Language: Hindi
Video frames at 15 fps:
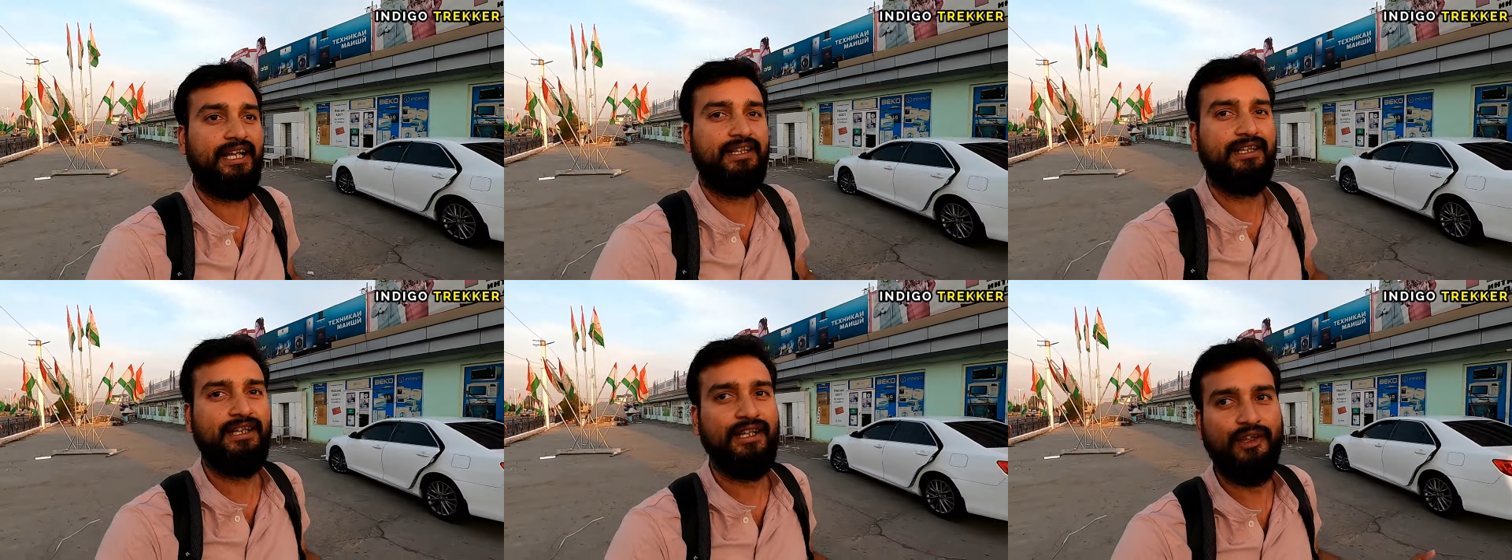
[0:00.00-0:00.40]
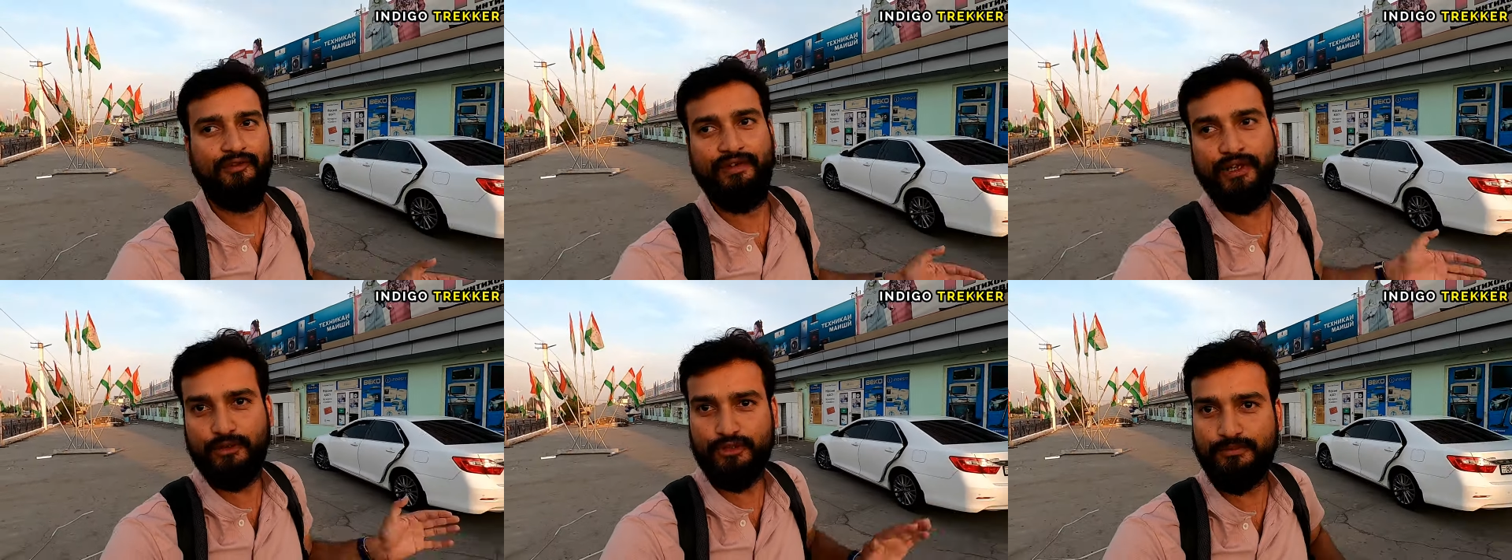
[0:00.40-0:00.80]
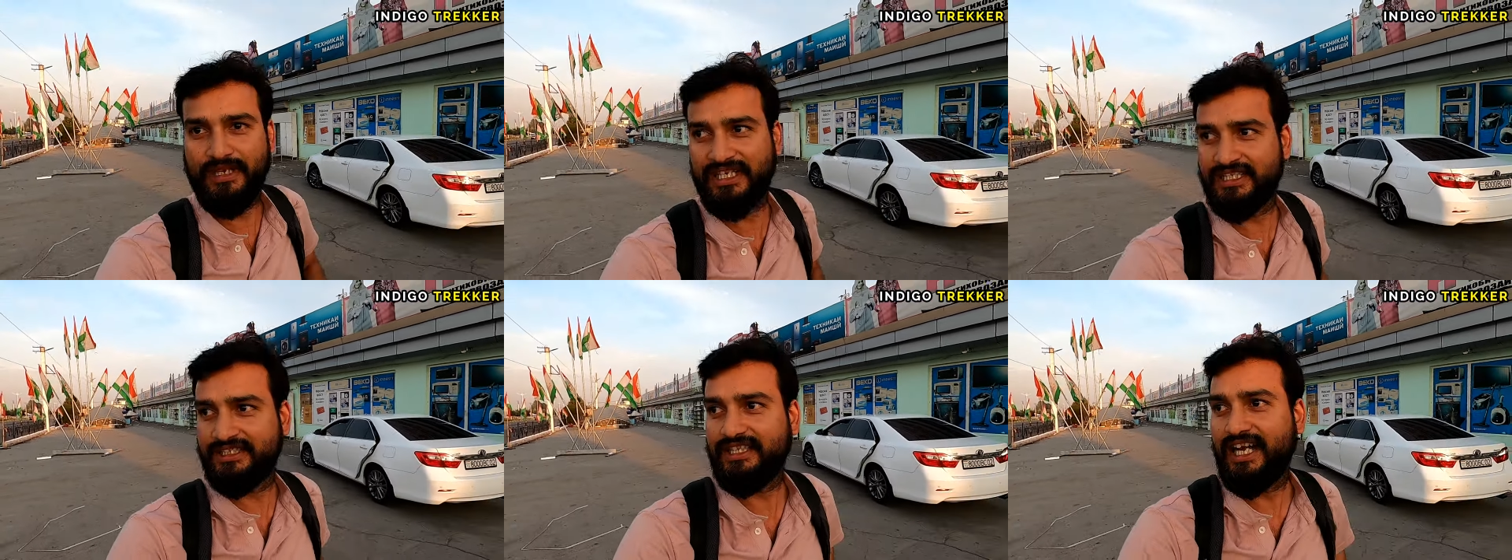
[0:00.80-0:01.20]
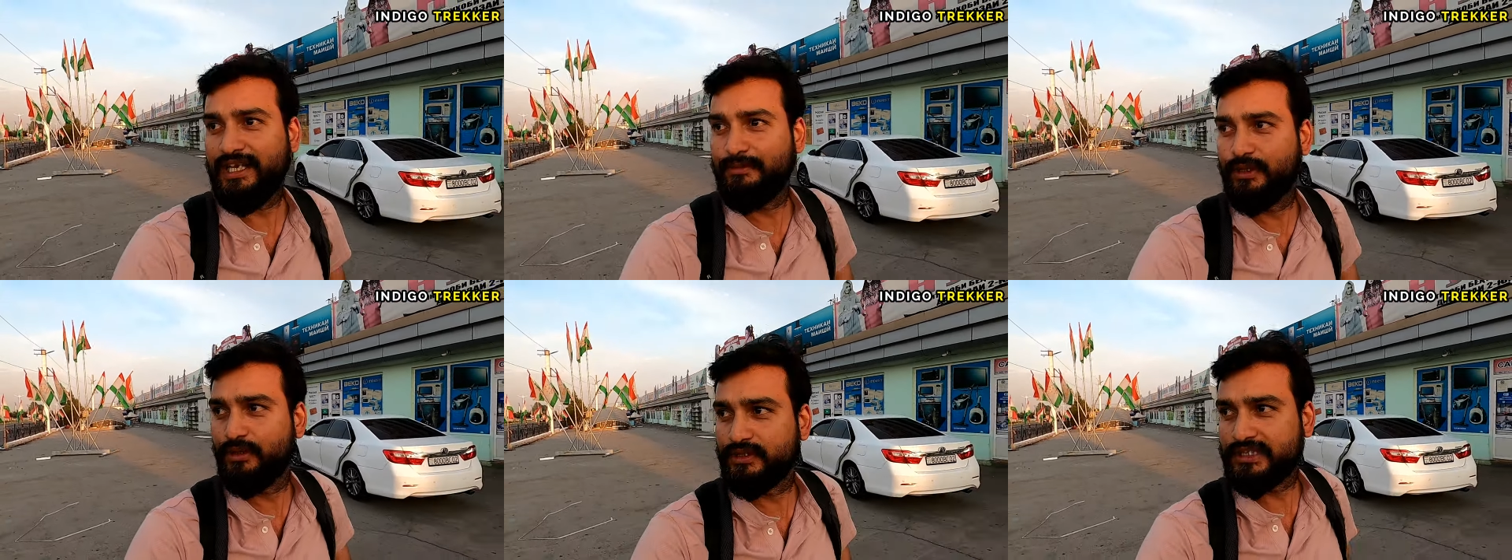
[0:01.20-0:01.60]
है फिर
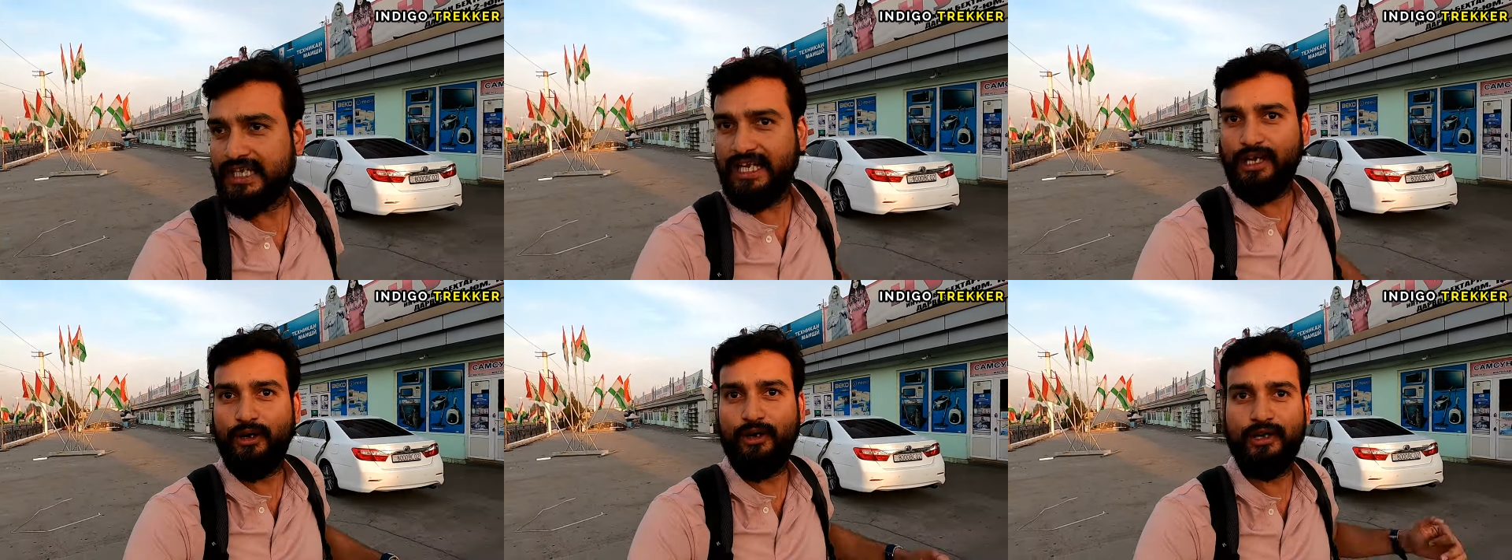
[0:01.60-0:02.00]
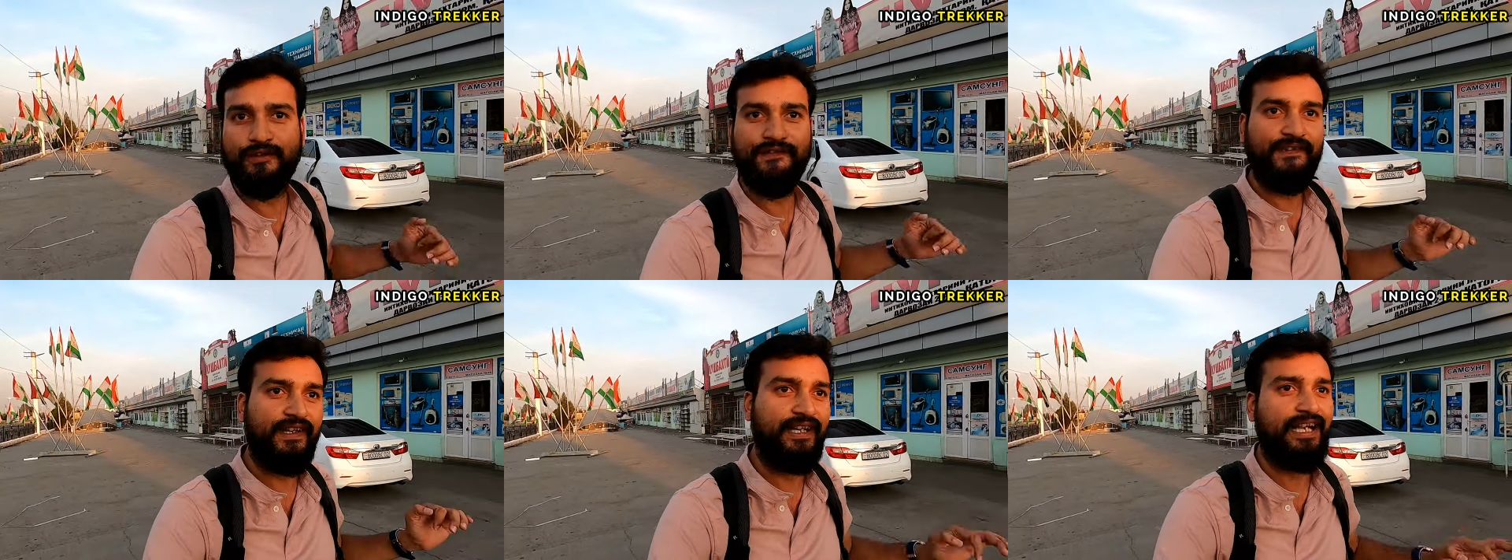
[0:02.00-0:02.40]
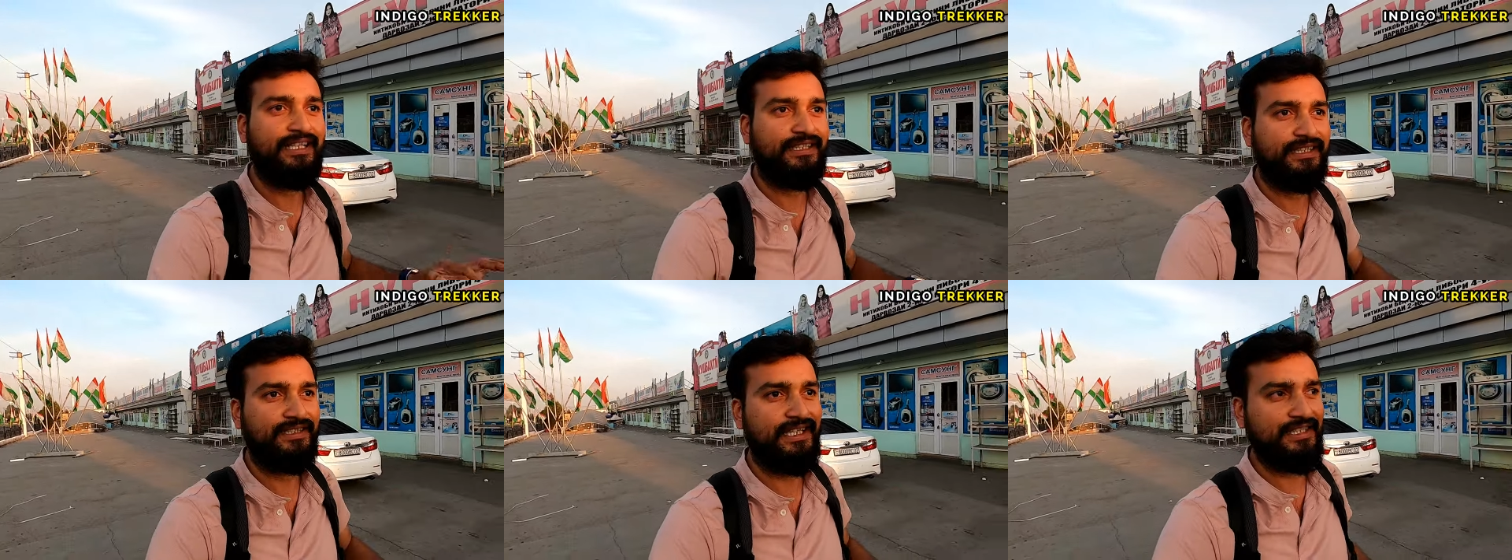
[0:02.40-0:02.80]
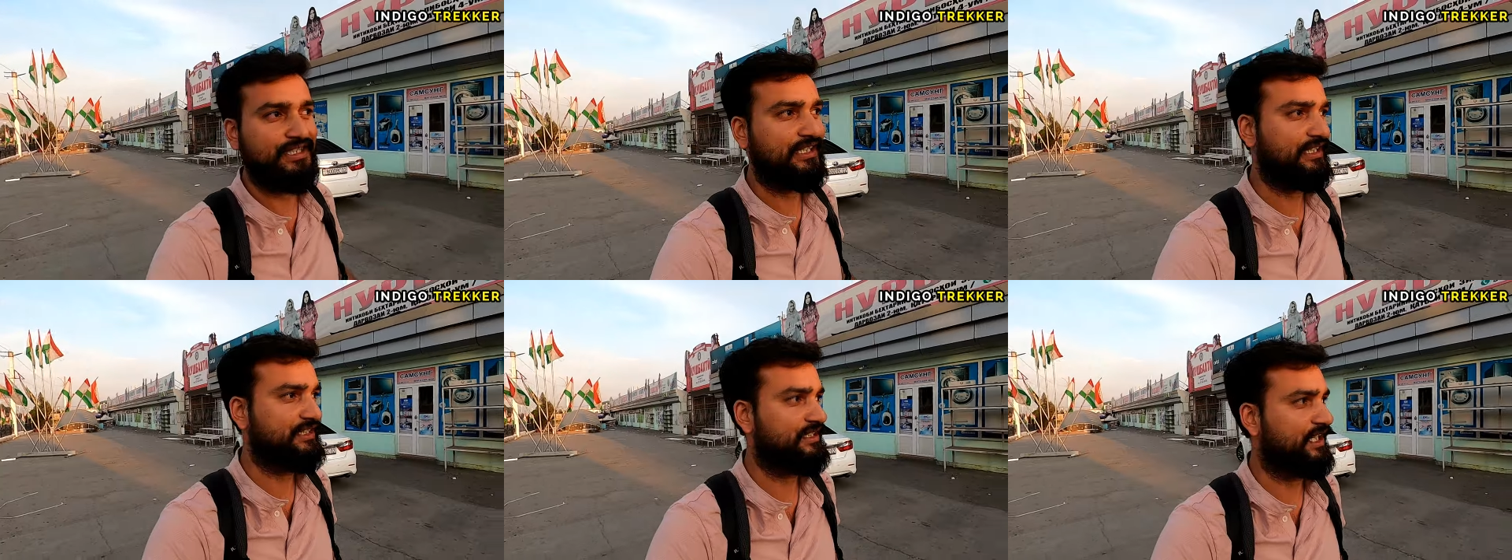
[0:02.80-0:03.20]
उज्बेकिस्तान में होता है और फिर आई थिंक
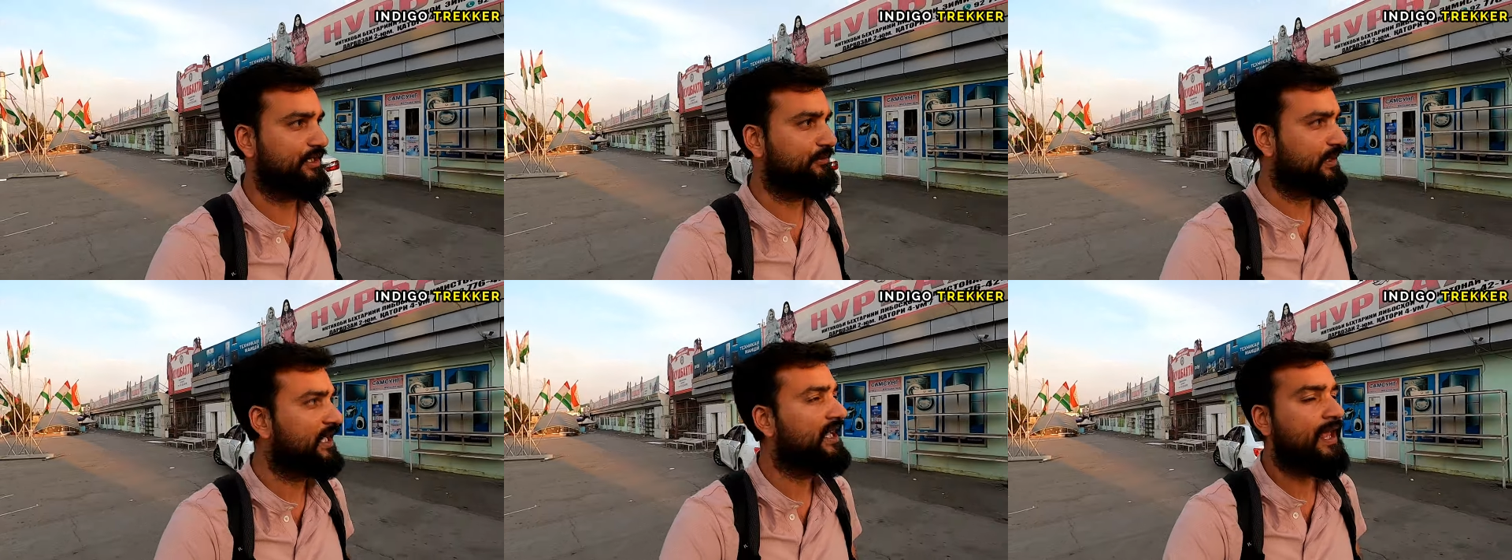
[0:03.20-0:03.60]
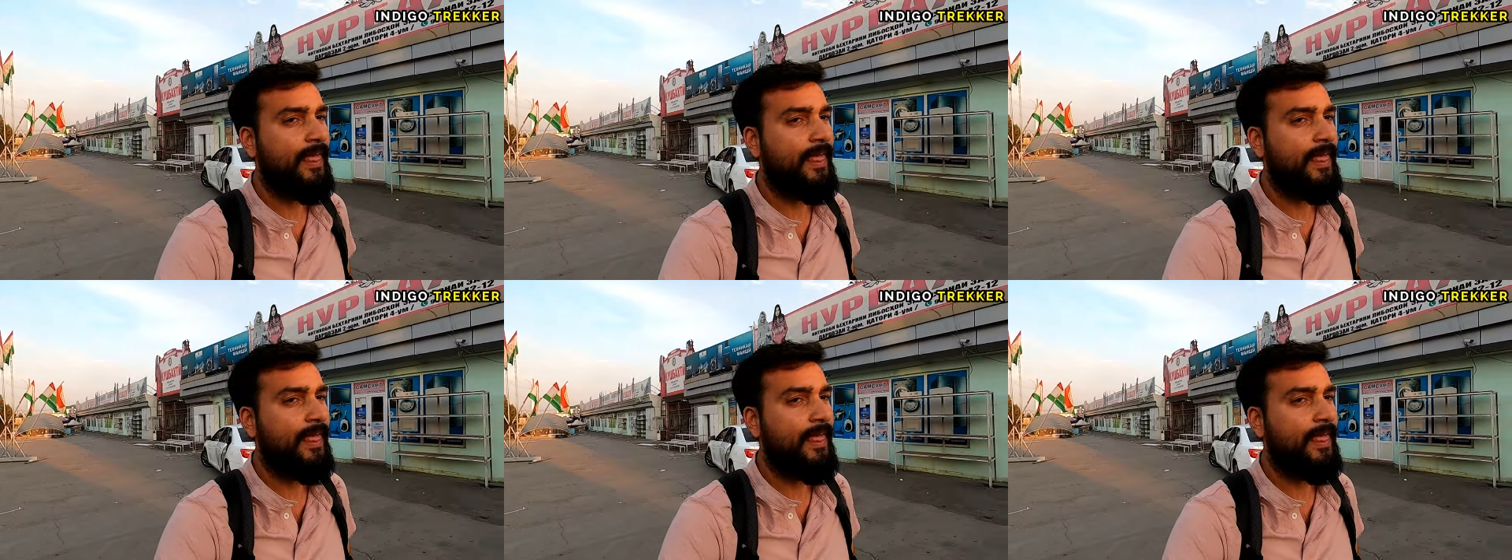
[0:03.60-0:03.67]
ताजिकिस्तान में